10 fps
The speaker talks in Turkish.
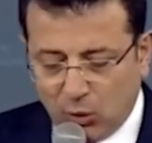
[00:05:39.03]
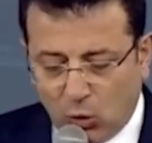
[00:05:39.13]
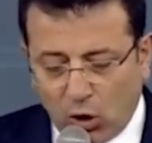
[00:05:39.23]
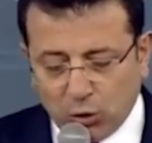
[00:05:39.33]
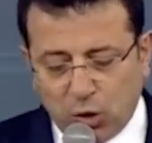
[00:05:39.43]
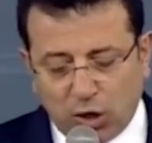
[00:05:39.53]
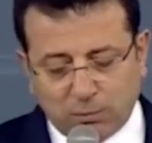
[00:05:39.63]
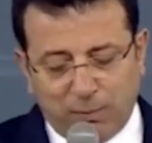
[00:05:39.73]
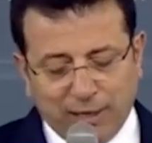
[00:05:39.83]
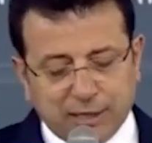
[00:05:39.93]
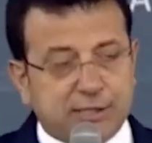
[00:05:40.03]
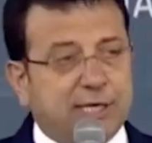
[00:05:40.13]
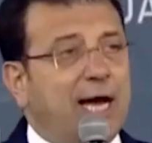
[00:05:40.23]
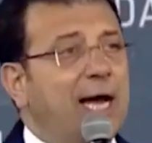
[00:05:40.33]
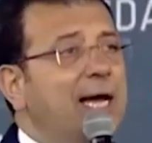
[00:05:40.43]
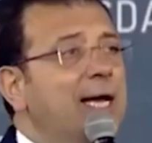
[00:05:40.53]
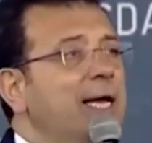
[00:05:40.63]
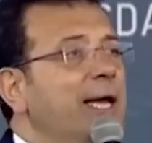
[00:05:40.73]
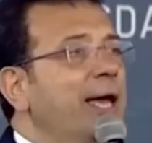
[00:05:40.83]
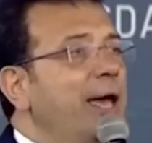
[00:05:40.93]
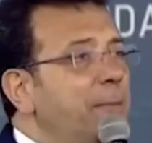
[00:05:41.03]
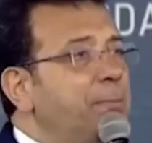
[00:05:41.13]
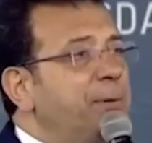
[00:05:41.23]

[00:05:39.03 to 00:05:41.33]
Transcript: 14 Mayıs'a hep